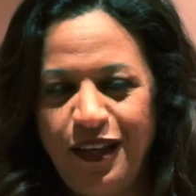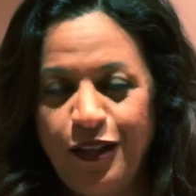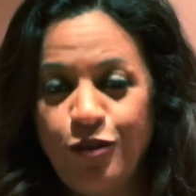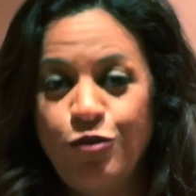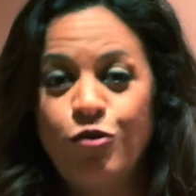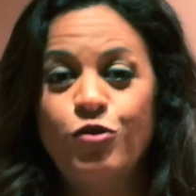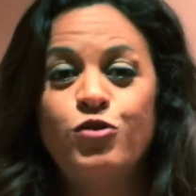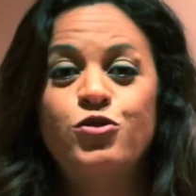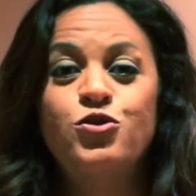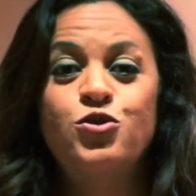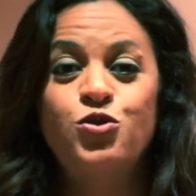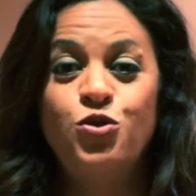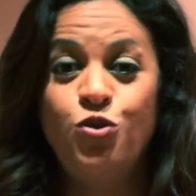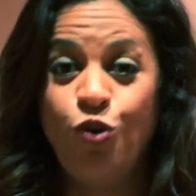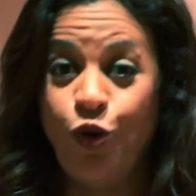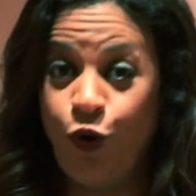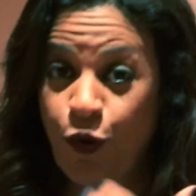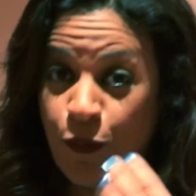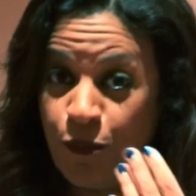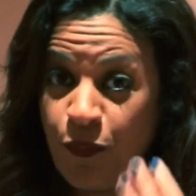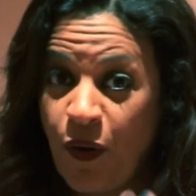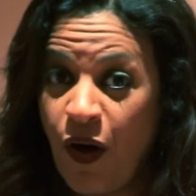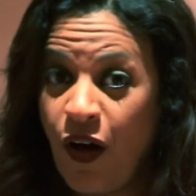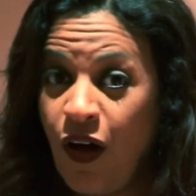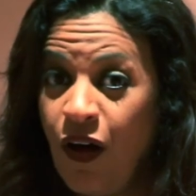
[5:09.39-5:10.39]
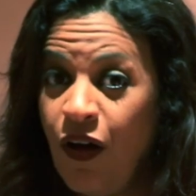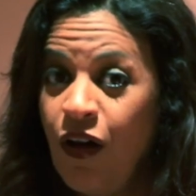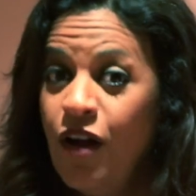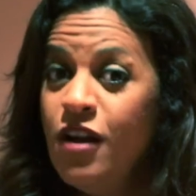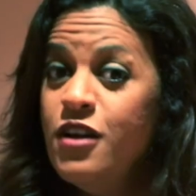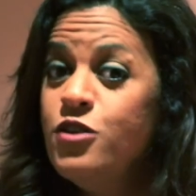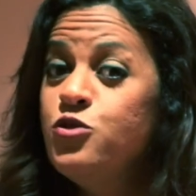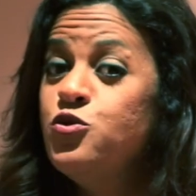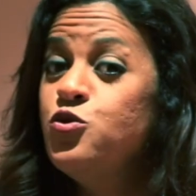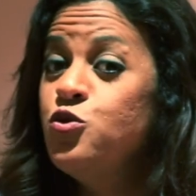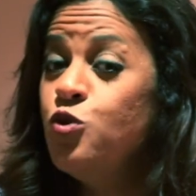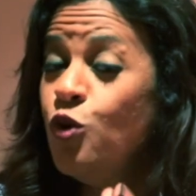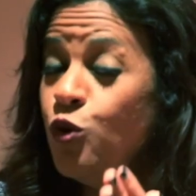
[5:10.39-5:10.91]
Donc je reprends,
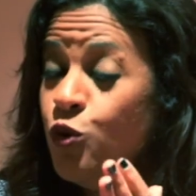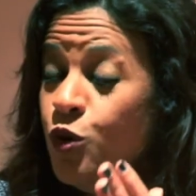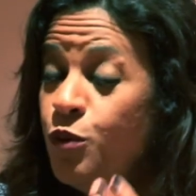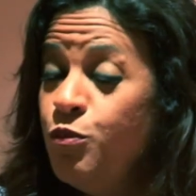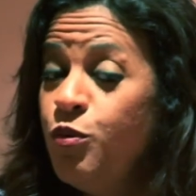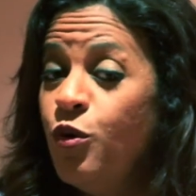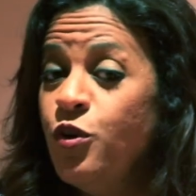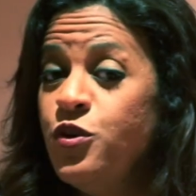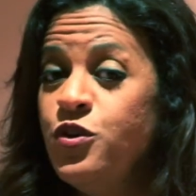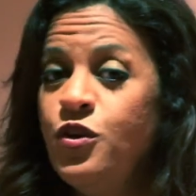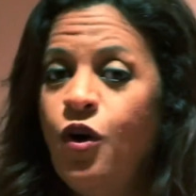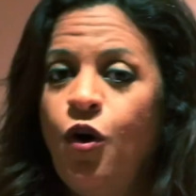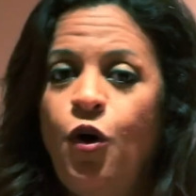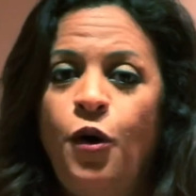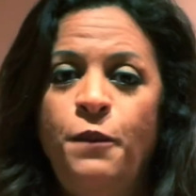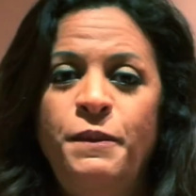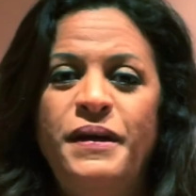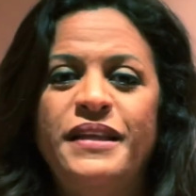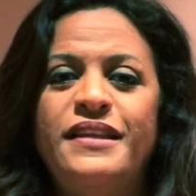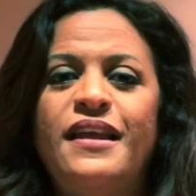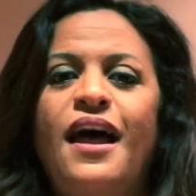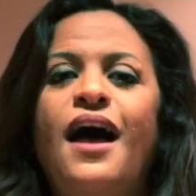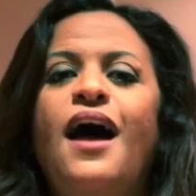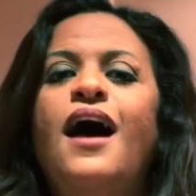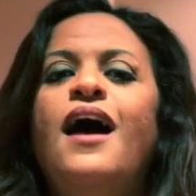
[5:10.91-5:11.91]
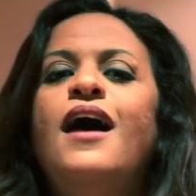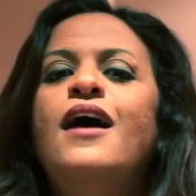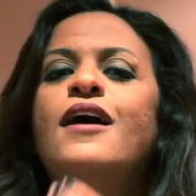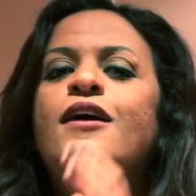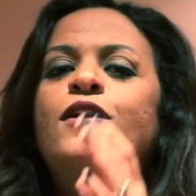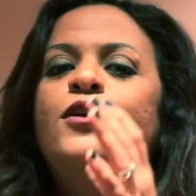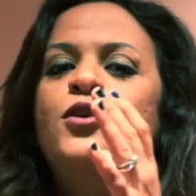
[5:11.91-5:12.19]
sur le brouillon, on mettra